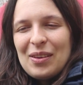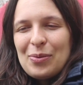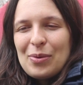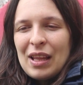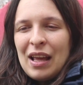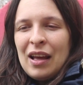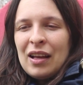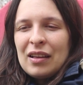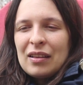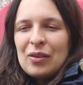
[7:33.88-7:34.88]
Вот.
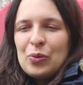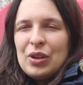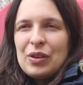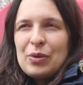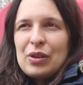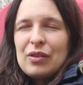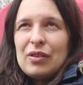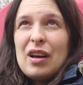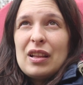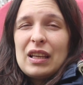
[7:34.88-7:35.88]
Э, у них вот,
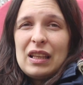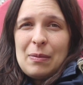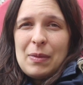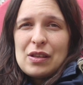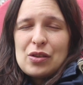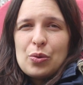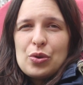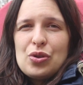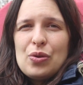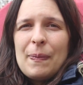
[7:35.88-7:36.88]
а, так это мать с
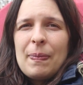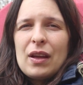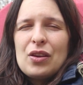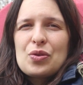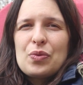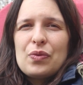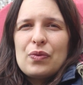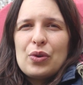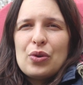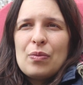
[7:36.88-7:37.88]
дочерью, они живут
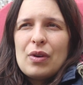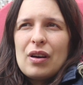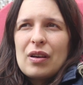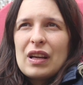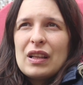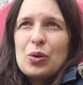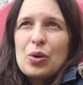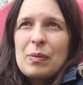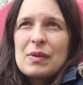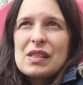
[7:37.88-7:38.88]
вдвоем, а когда
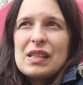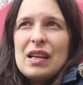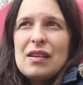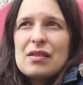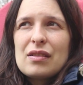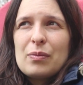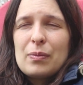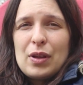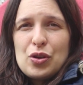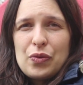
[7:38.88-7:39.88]
только мы заселились,
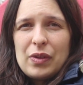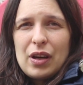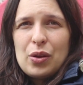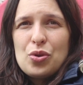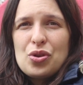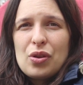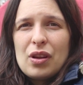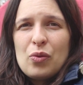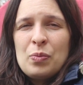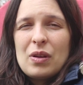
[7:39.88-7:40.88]
была еще вторая дочь, но
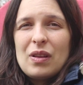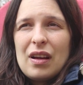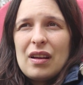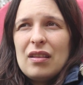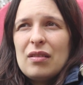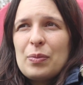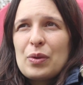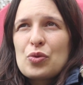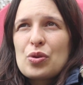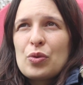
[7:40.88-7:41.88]
она умерла,
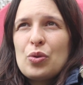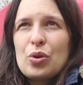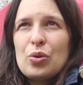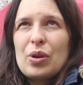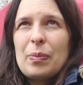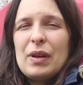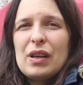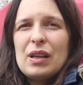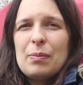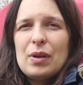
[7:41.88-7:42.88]
потому что мы только-только
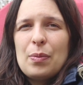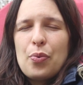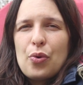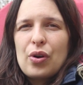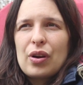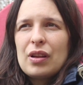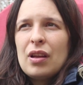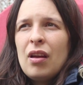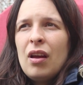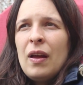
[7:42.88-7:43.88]
приехали, были похороны.